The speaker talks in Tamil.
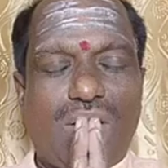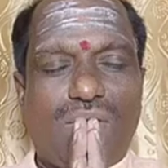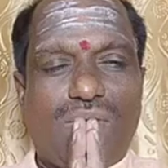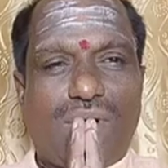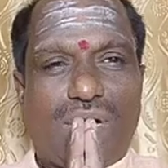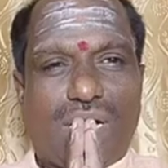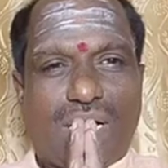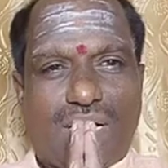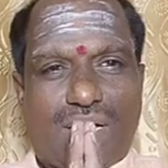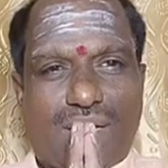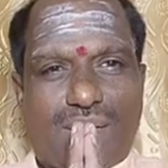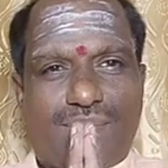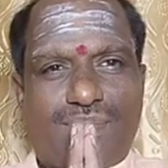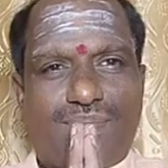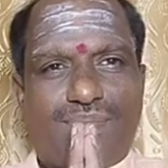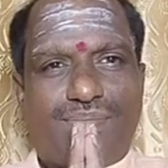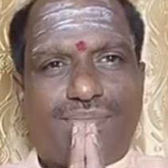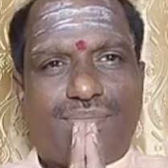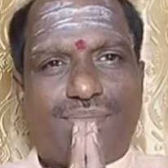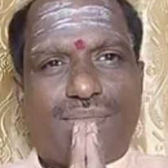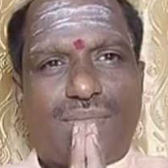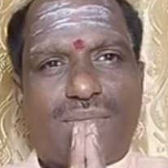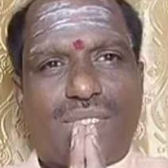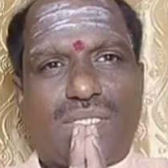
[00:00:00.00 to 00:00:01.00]
வணக்கம்
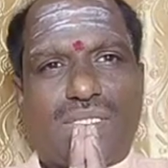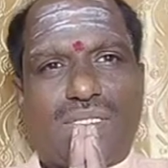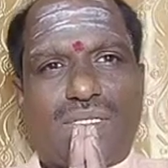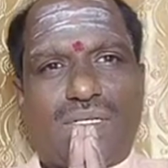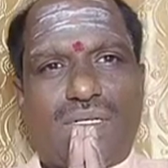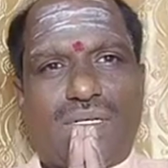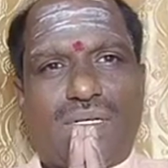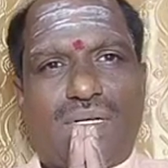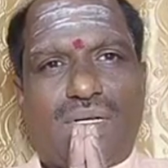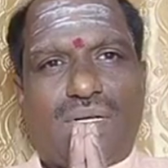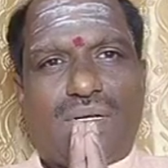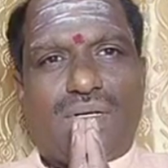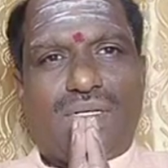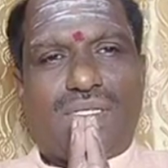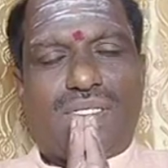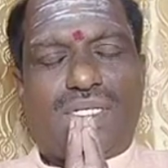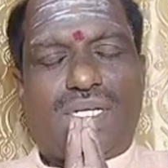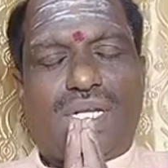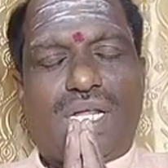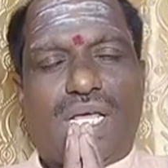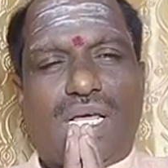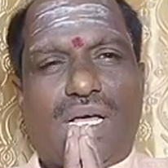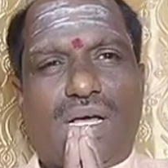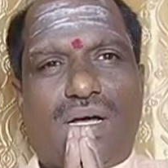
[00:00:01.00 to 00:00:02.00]

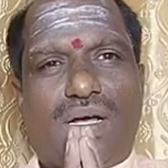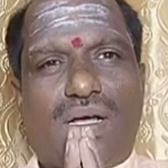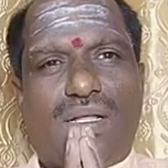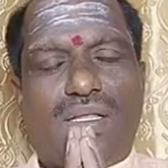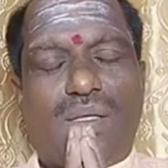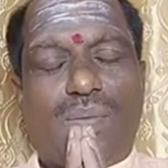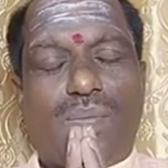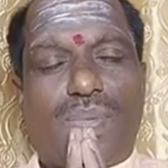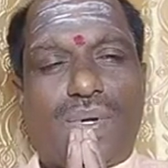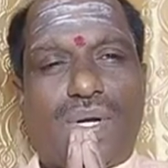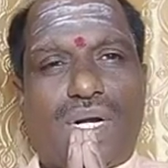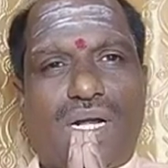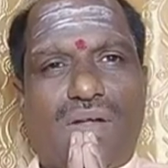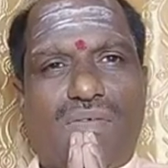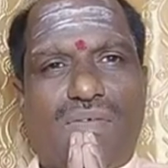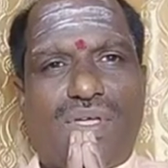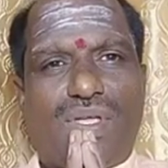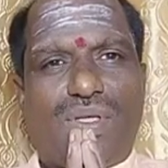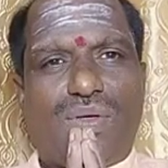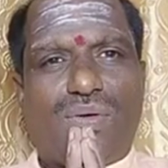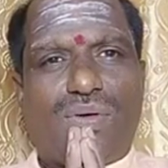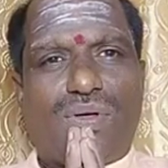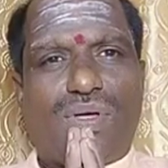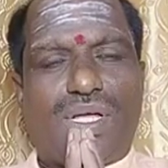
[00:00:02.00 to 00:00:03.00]
ஸ்ரீ ஆதி பிரணவ
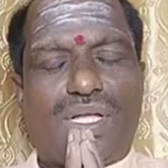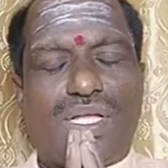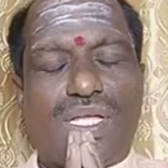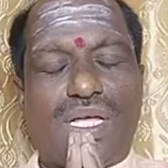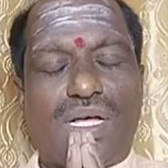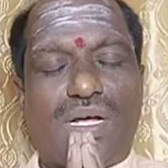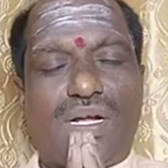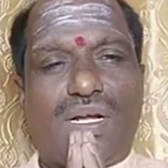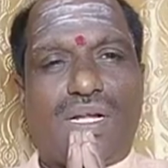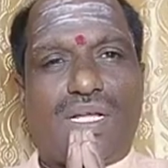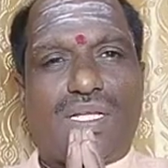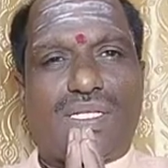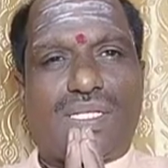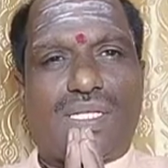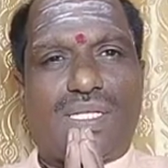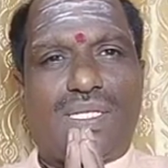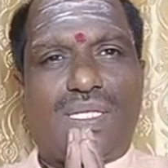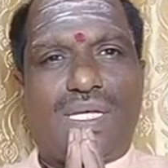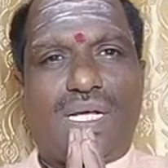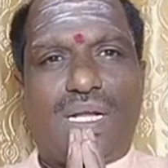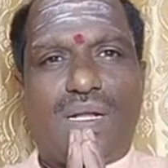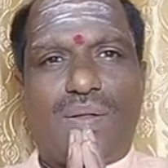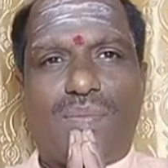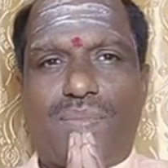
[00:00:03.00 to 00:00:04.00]
யோக ஞான
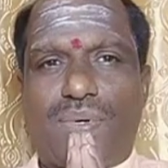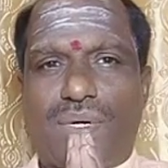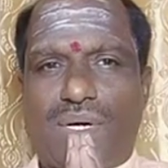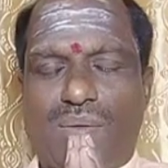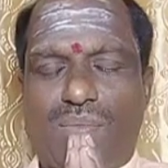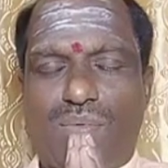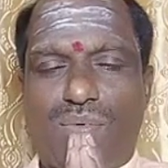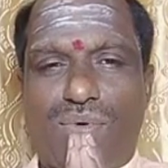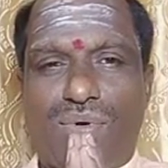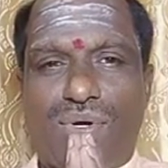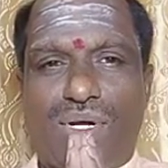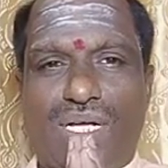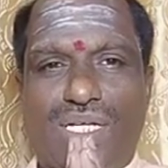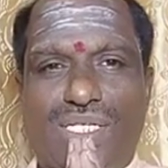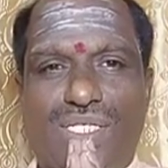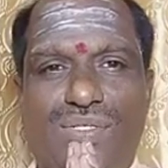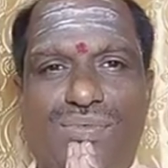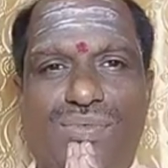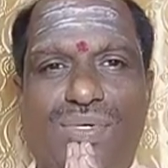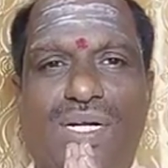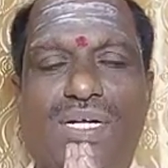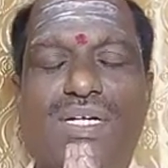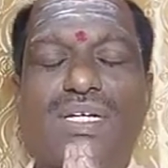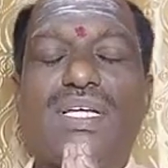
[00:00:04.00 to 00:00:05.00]
சித்தரின்
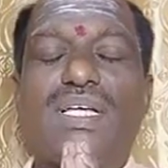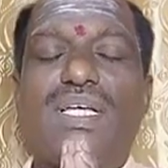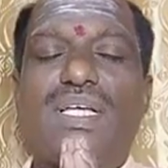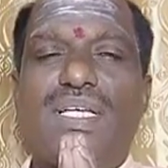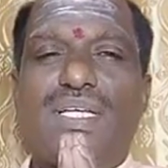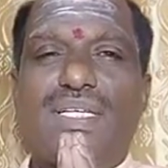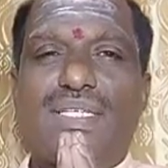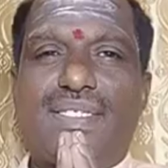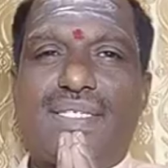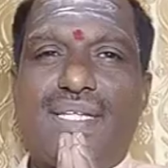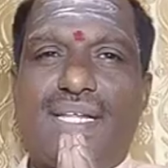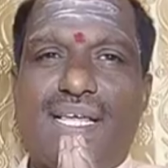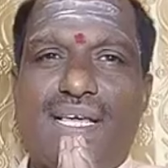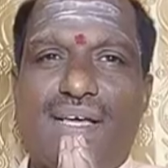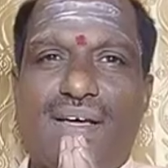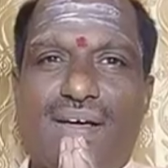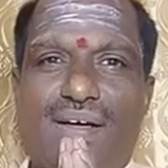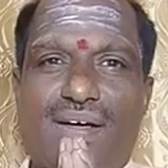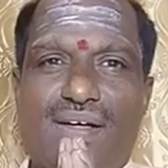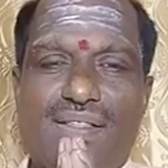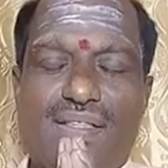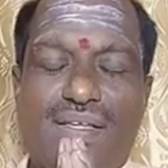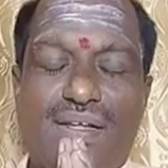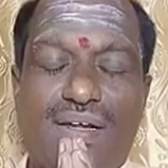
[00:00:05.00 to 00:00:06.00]
பரிபூர்ணாசியுடன் ஸ்ரீ
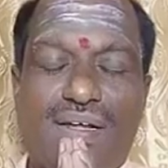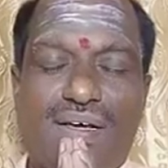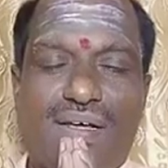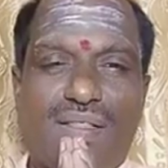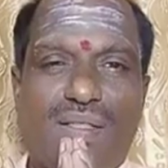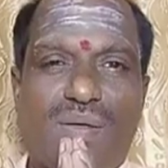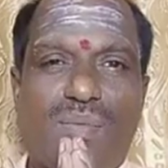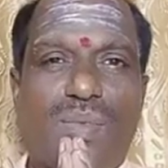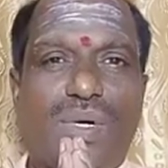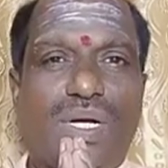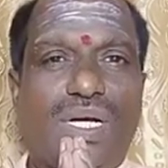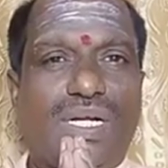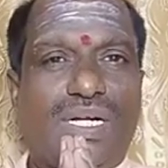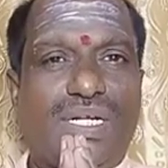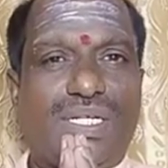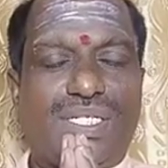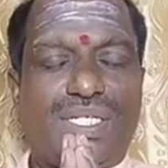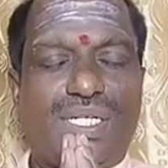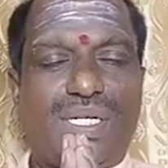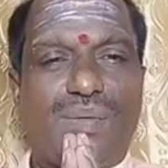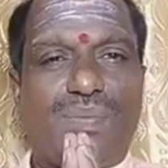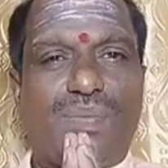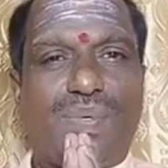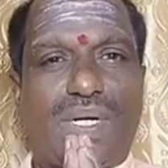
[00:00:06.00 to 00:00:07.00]
ஆதிநாத
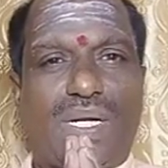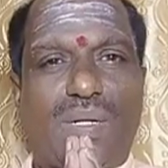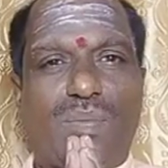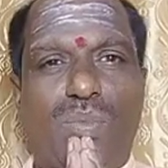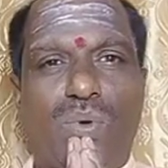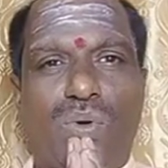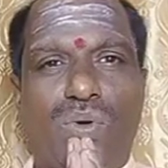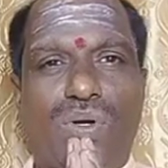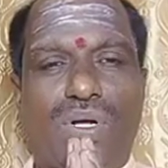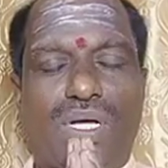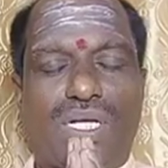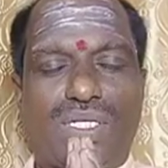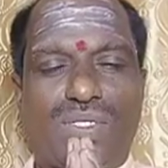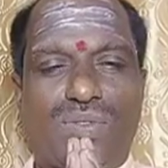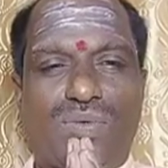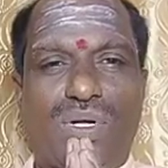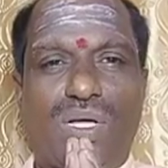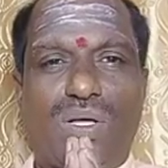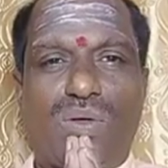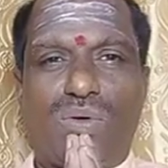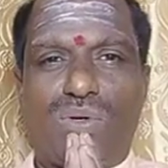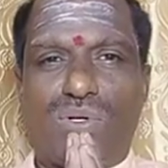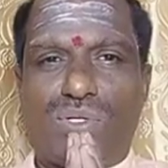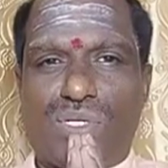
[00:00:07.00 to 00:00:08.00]
மகரிஷின்
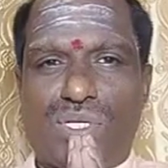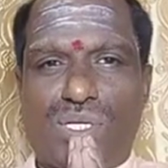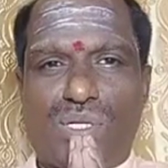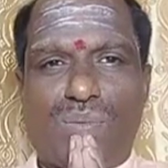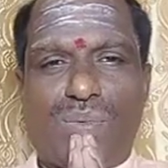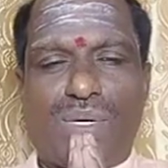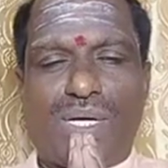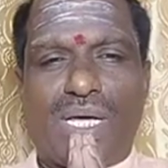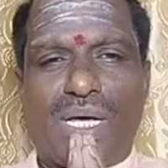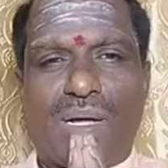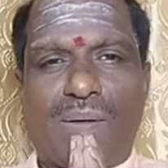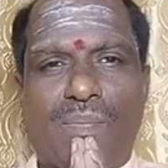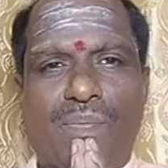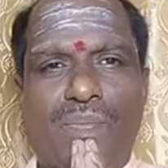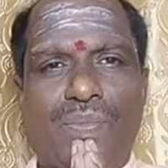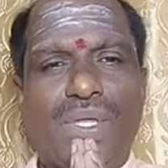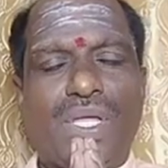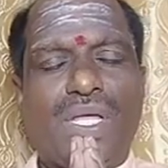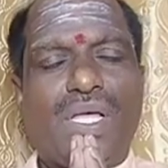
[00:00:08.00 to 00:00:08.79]
பரிபூர்ணாசியுடன் குருசக்தி மையம்